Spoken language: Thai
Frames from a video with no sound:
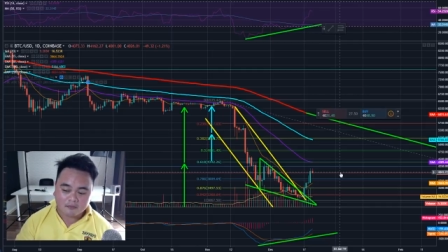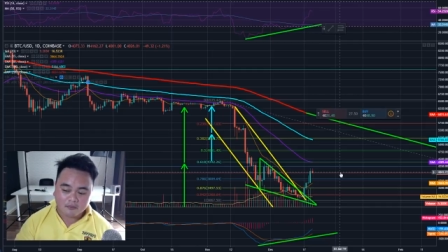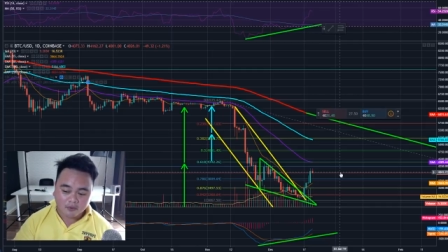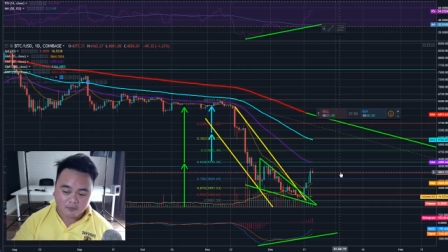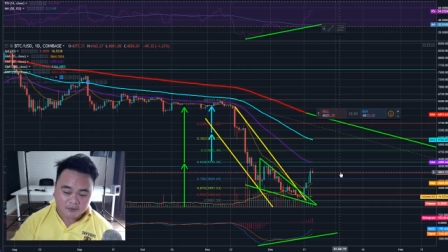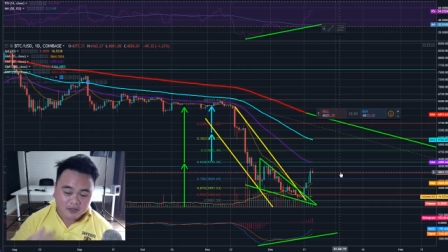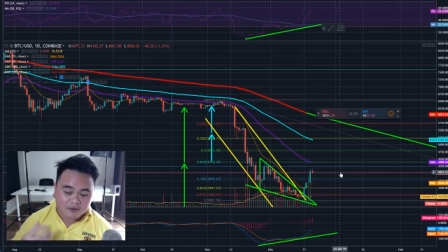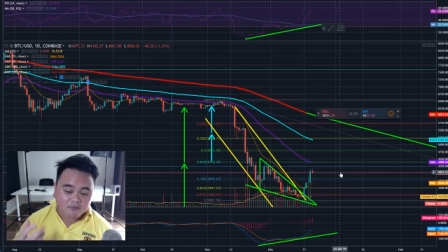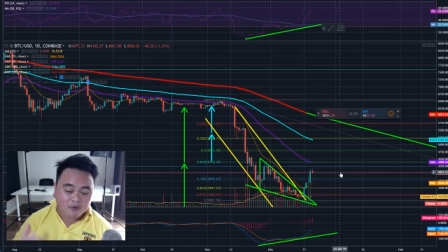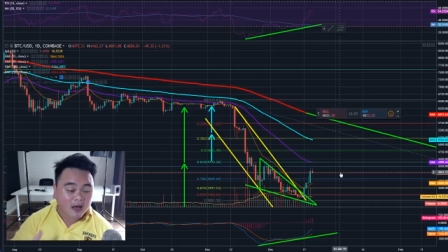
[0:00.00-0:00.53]
ผ
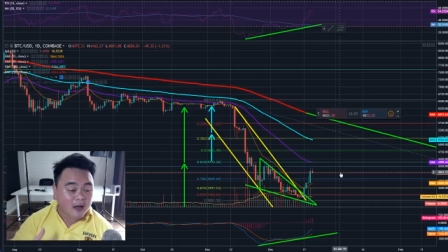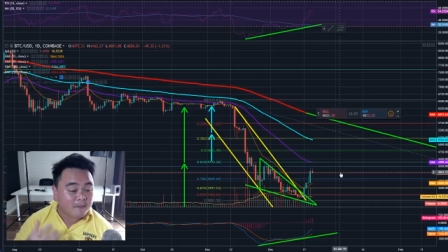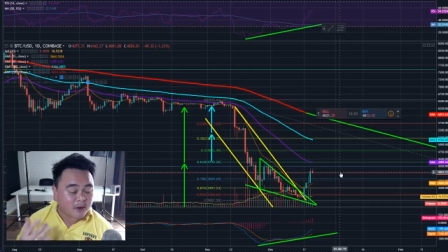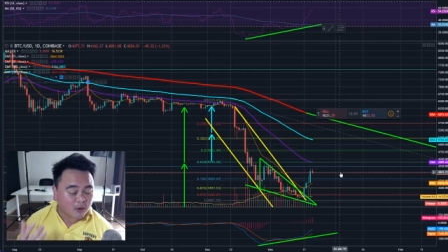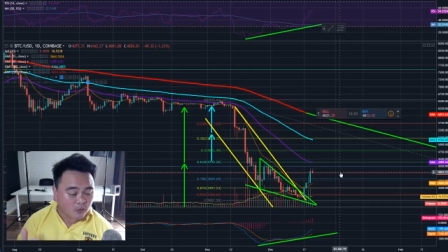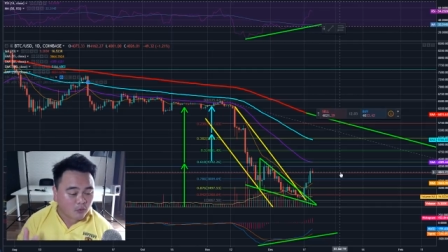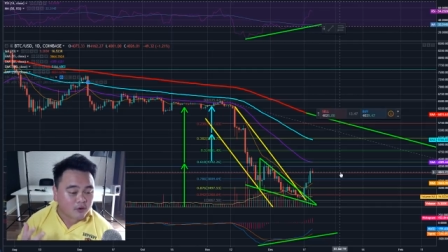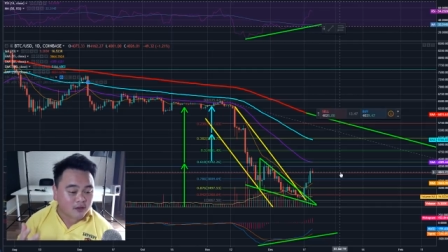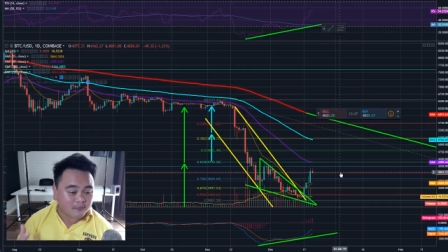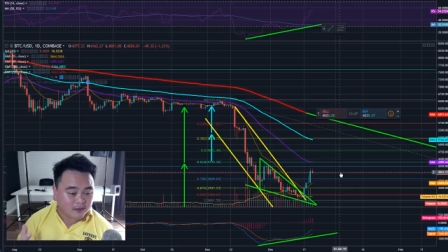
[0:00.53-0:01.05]
มคิดว่ามั
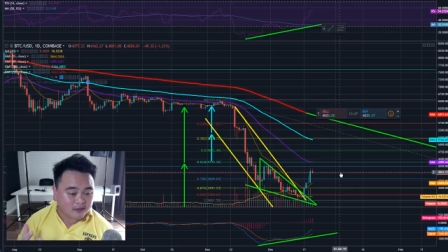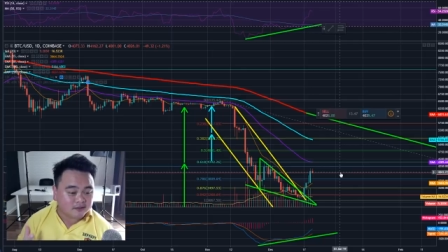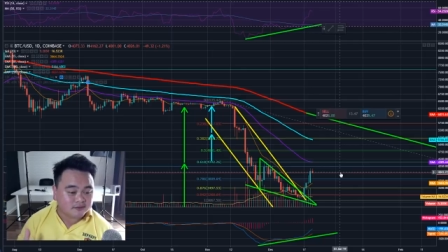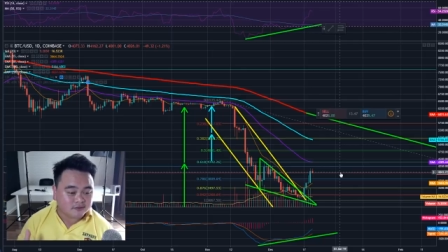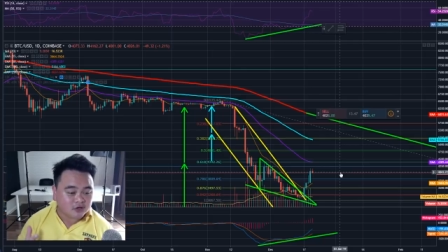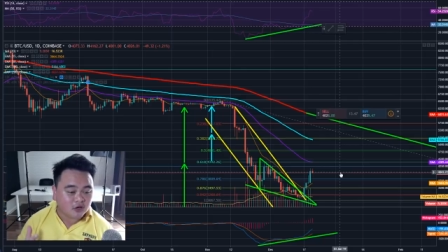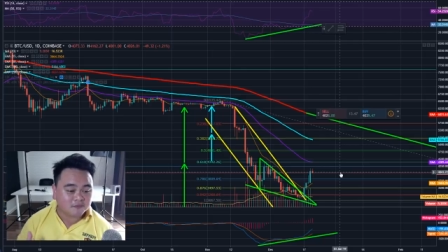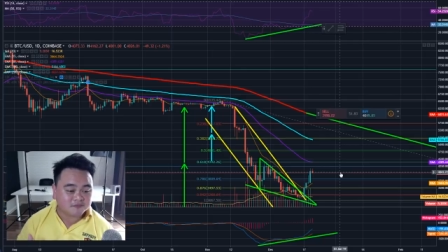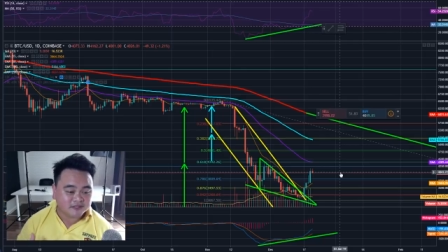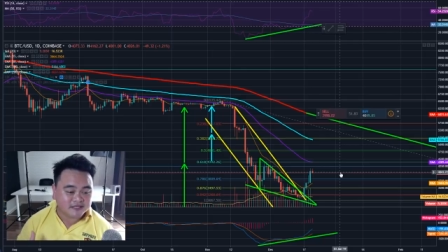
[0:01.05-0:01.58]
นคงจะไปทด
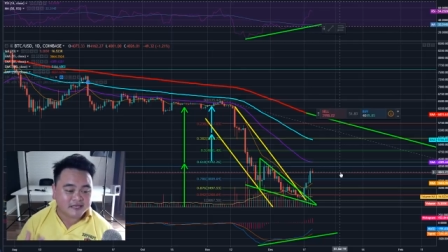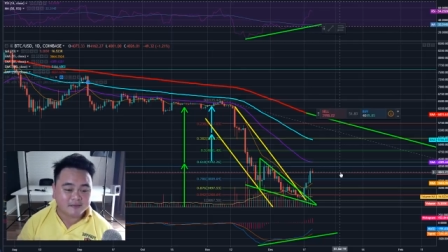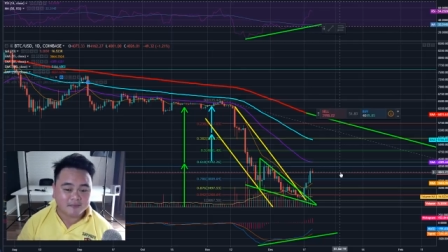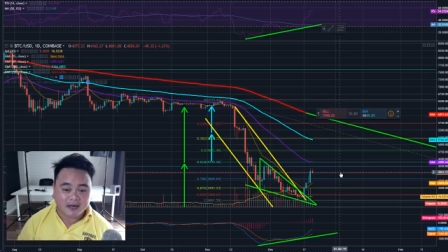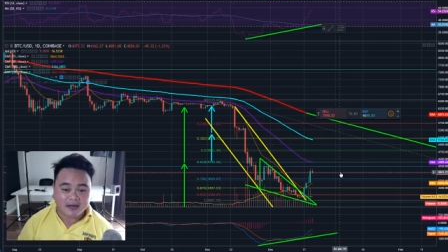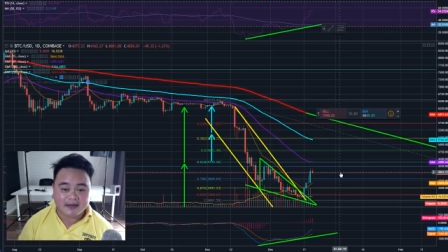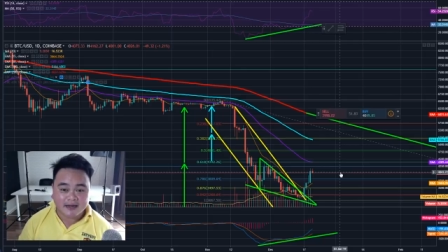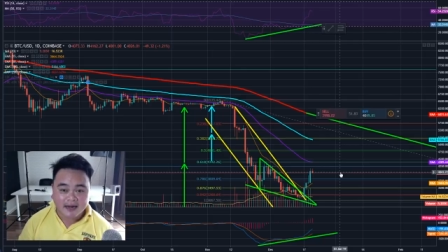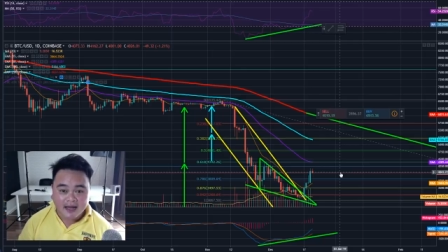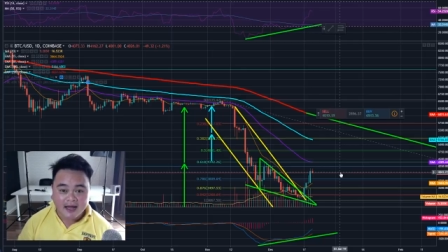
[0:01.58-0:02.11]
สอบ
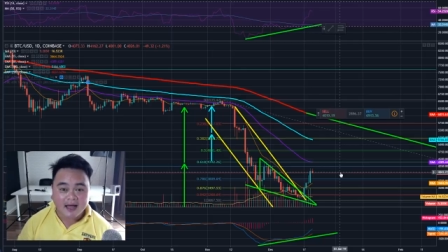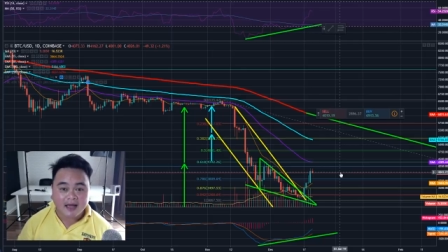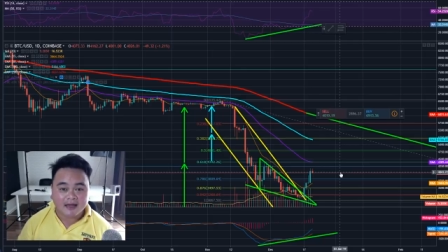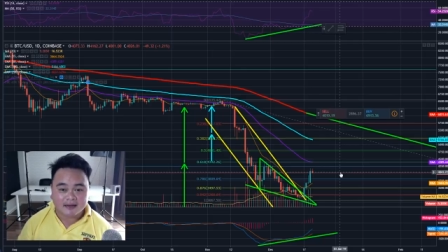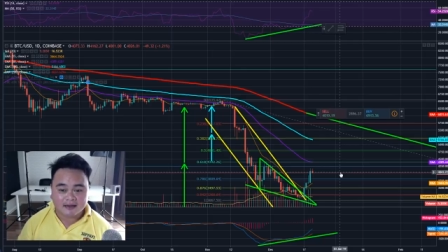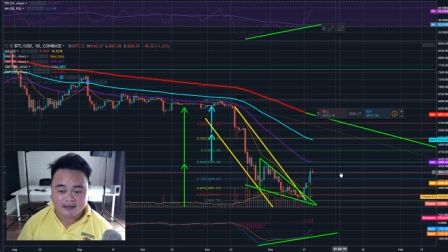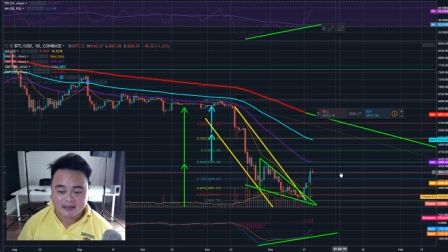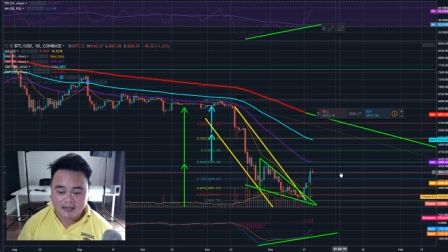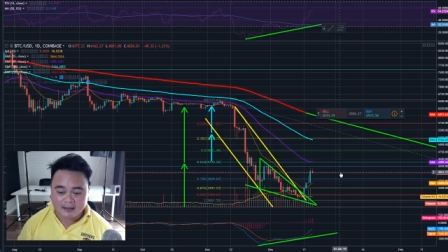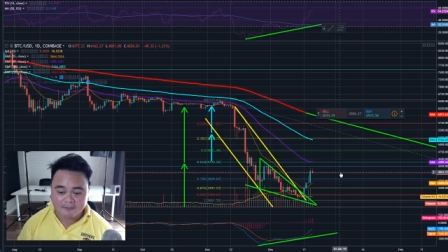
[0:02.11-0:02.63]
4,000 ได้
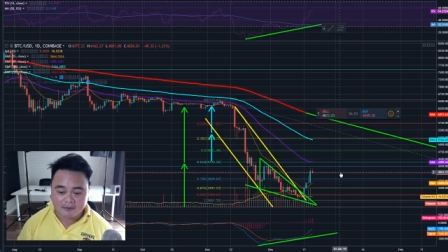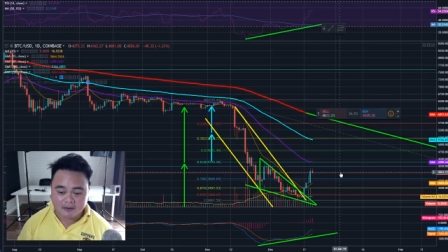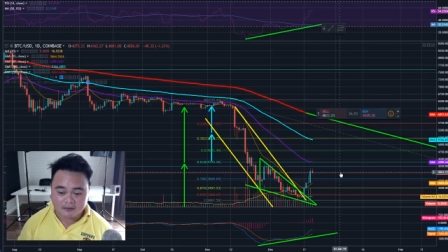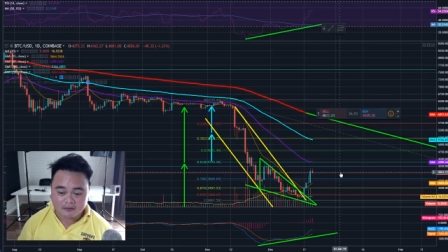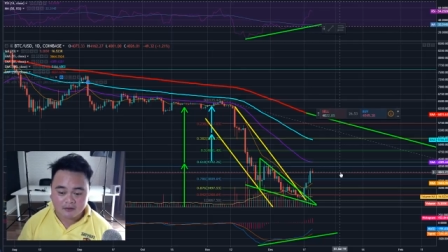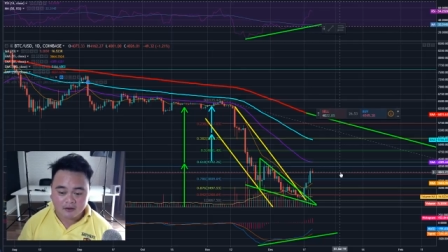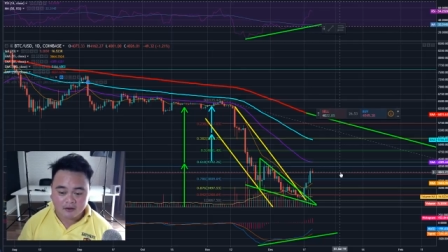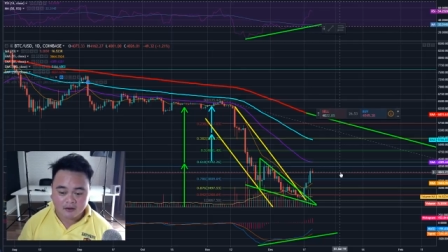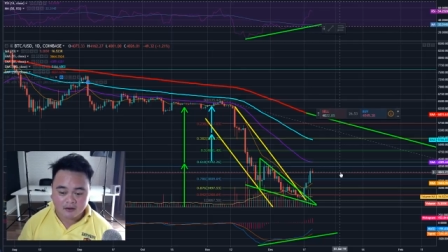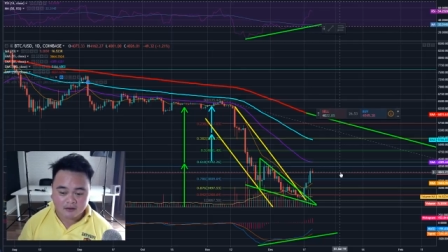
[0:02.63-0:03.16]
นะครับแล้ว
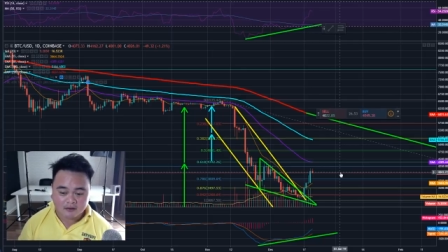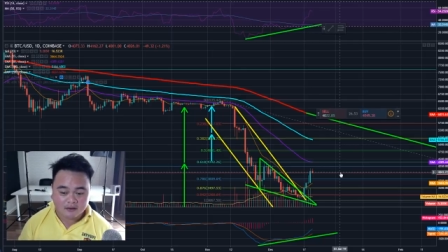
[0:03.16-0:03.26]
ก็